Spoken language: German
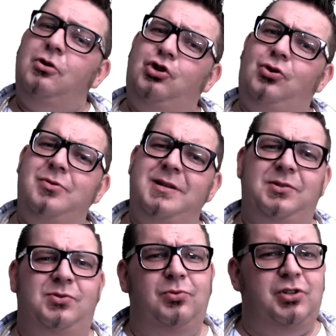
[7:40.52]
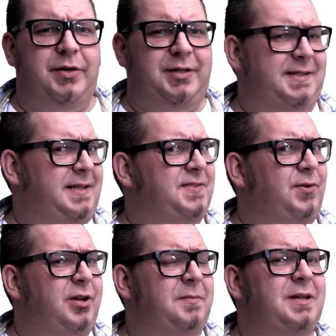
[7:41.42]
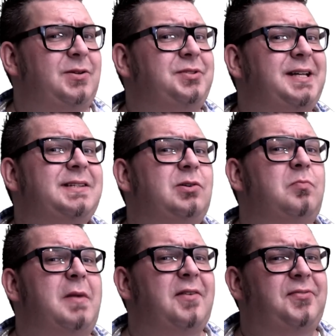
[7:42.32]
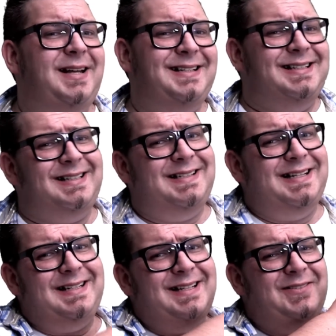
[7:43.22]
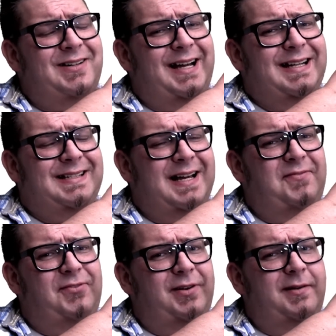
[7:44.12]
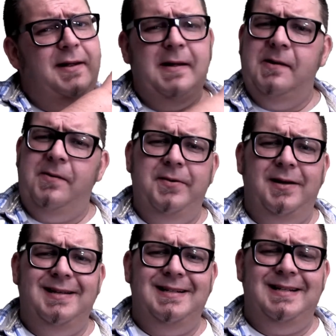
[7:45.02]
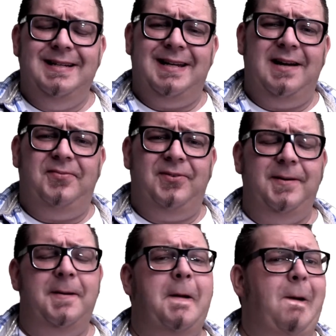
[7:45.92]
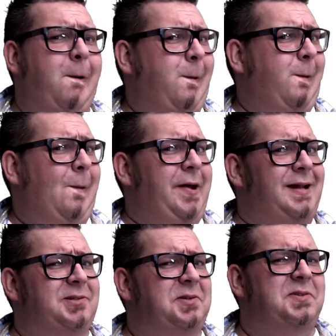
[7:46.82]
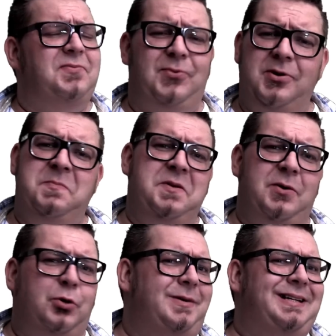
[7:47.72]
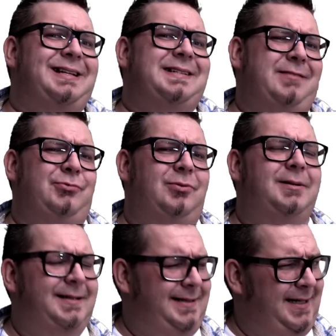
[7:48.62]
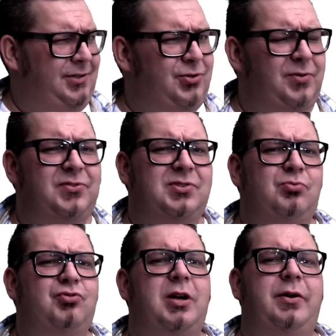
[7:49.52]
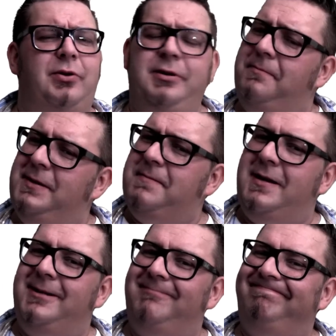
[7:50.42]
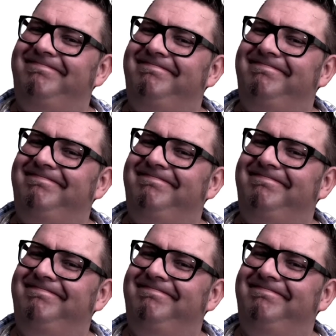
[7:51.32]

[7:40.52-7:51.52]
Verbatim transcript: Schön, dass du zugeschaut hast. Das freut mich. Und jetzt guck mal, vielleicht interessiert dich ja noch eins davon oder äh, davon. Und ansonsten freue ich mich auch über jedes Abo. Dankeschön fürs Zuschauen und bis bald.